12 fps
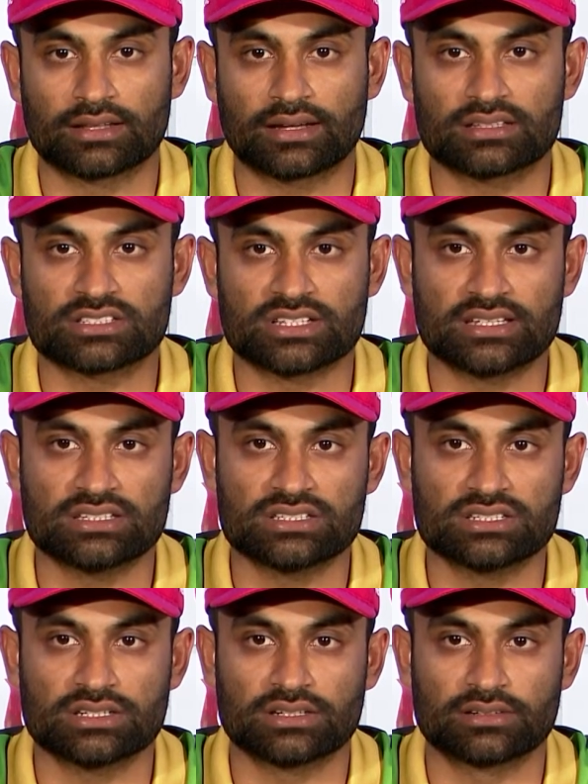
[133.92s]
দেখেন
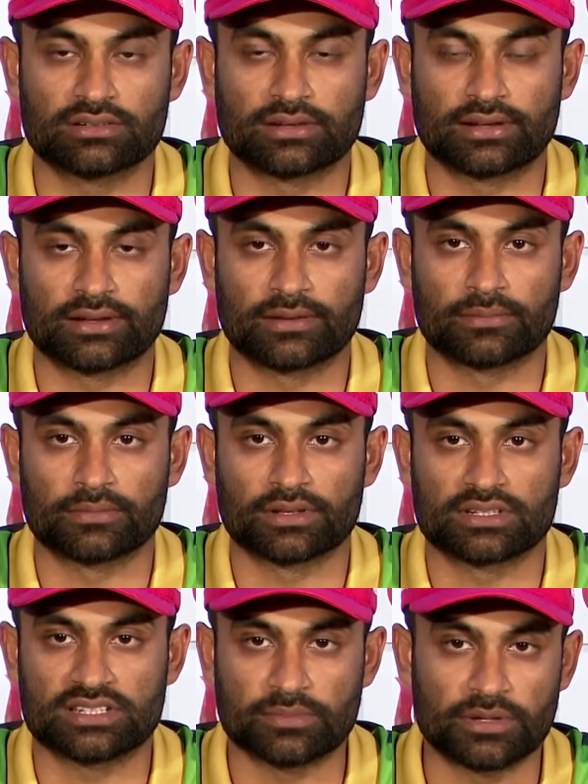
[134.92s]
চেঞ্জের
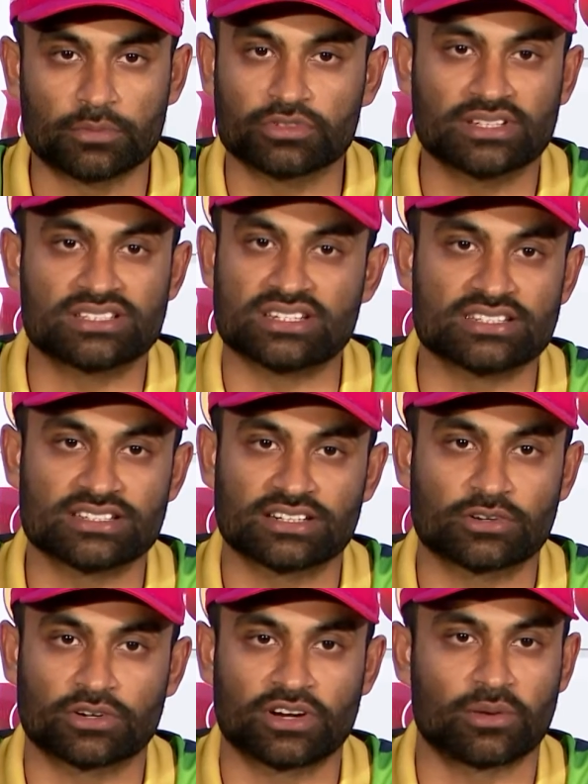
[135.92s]
টিমের মধ্যে
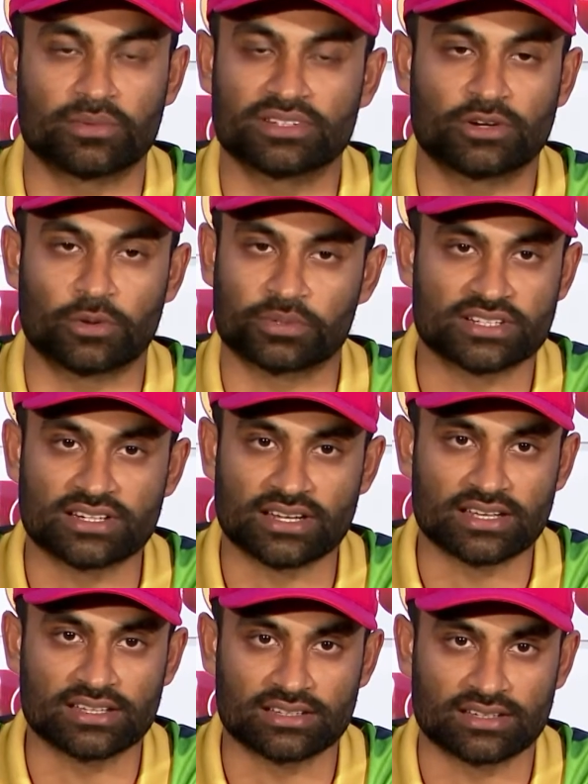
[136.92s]
চেঞ্জের করার আমাদের অপশন
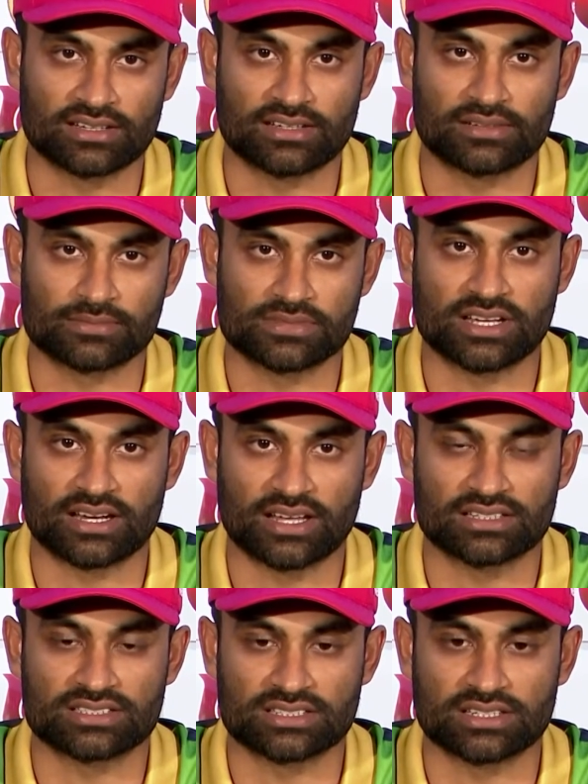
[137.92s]
নাই
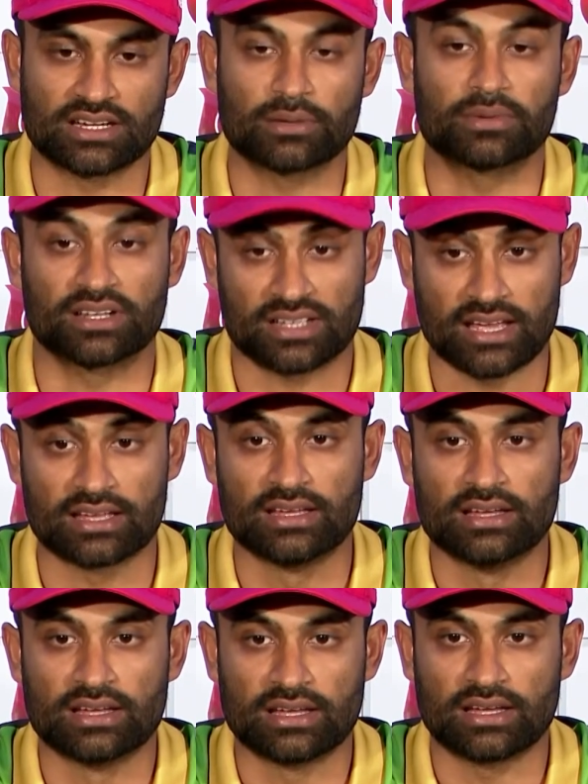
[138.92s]
যারা আছে তারা বলে হ্যাঁ
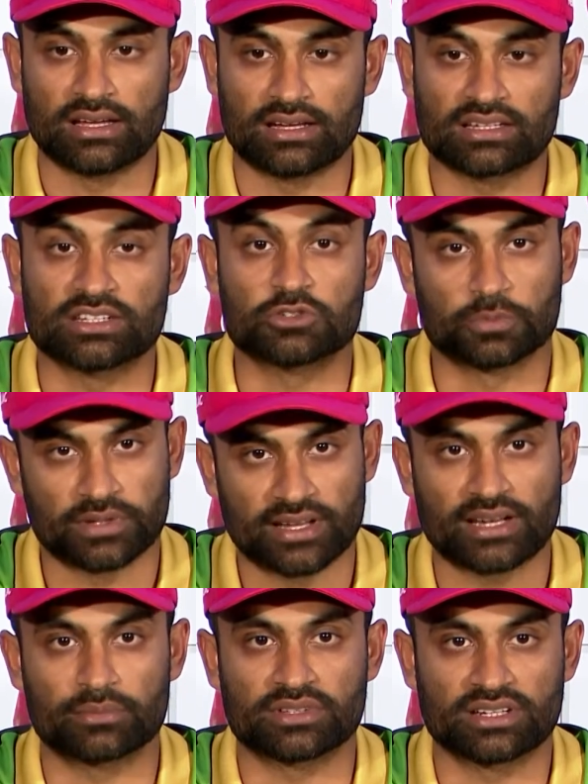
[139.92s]
কিছু
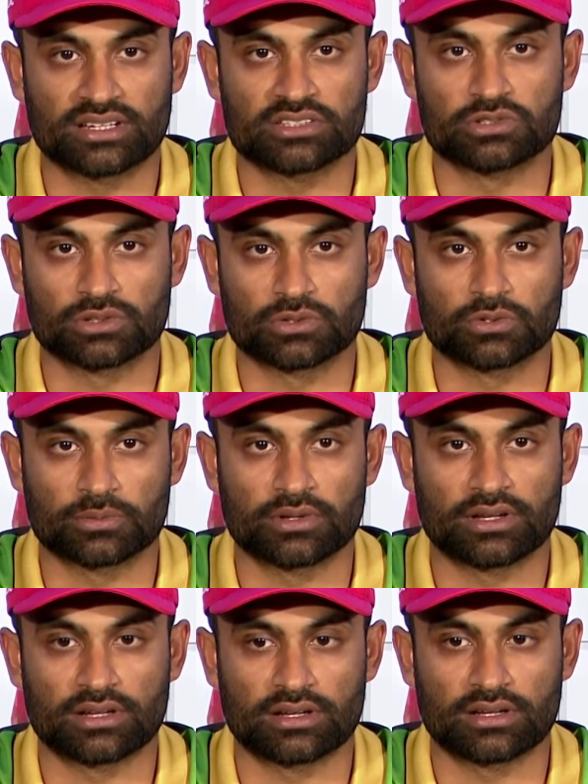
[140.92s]
প্লেয়ার আমাদেরকে যোগ কর
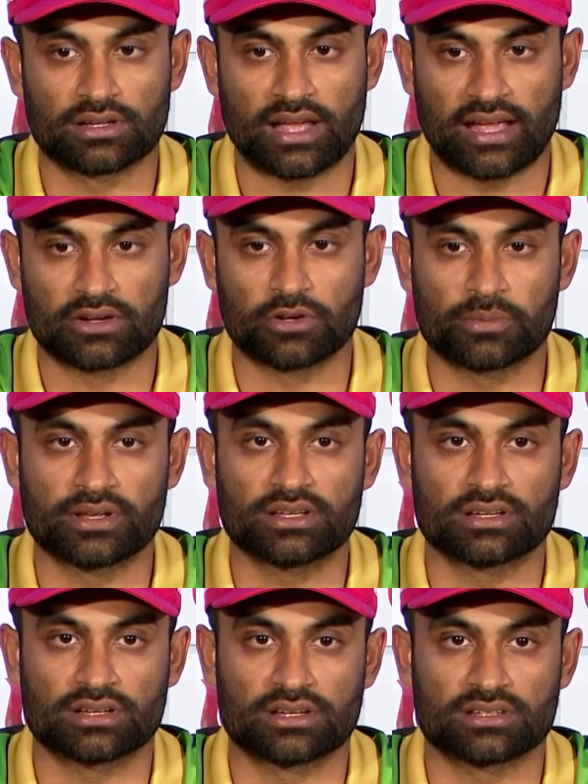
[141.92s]
অ্যাড হবে
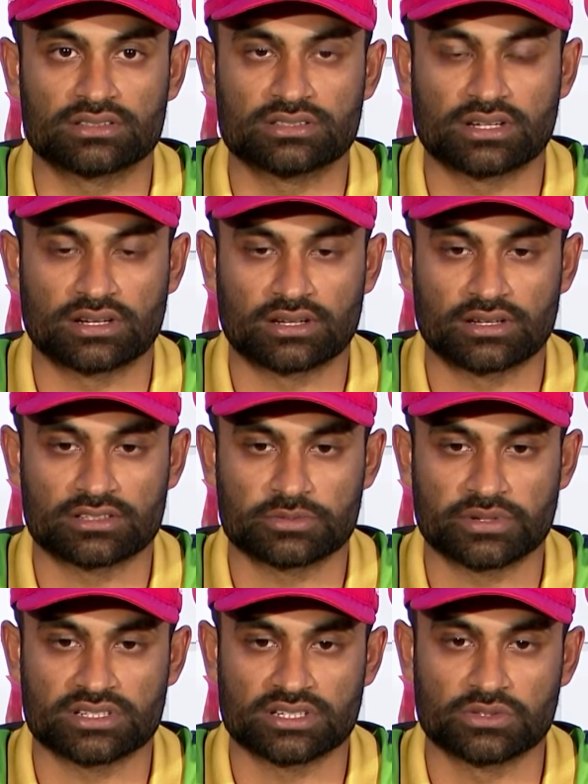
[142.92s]

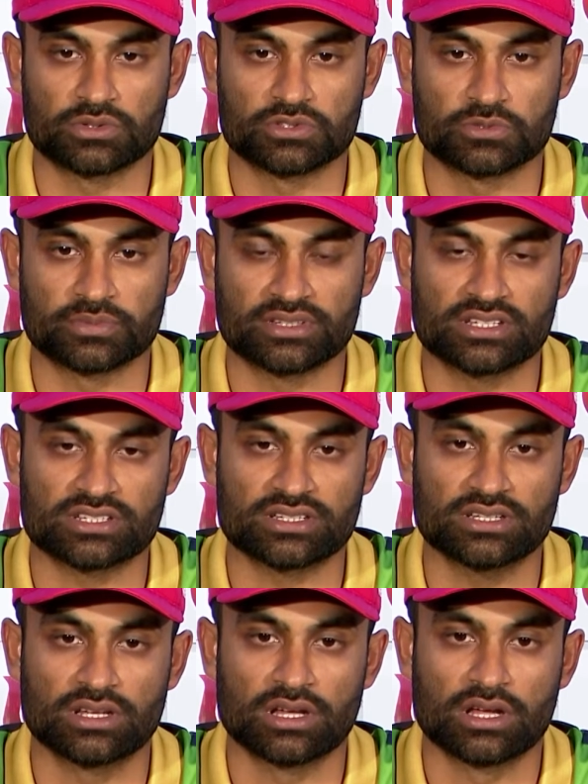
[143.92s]
স্পেশালি দুজন বিদেশি